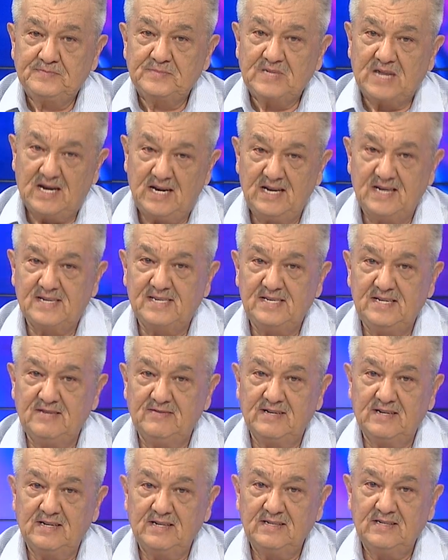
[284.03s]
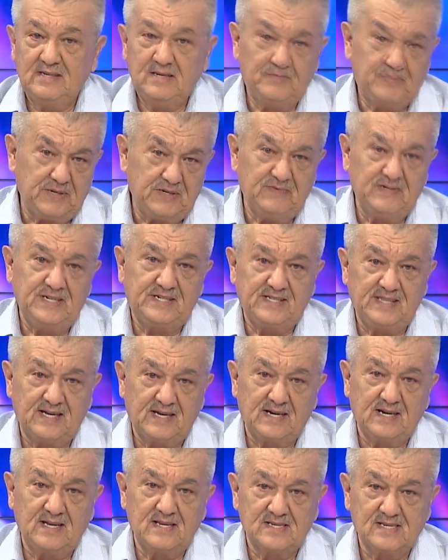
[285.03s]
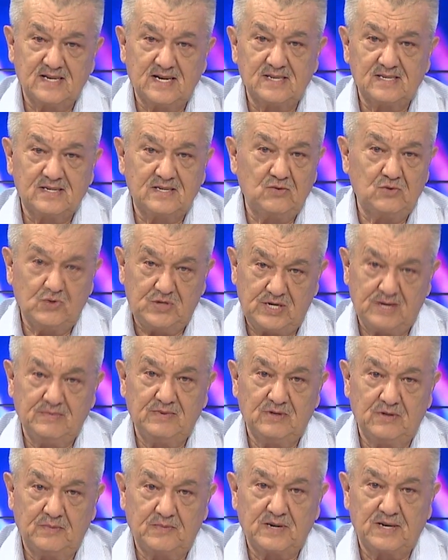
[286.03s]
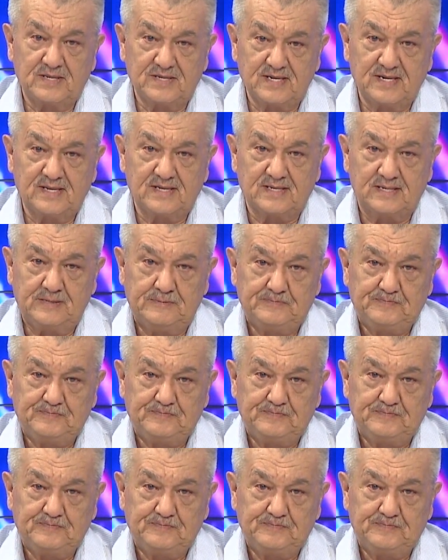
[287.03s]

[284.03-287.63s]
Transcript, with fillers: коллектива и привычной организации учебного процесса.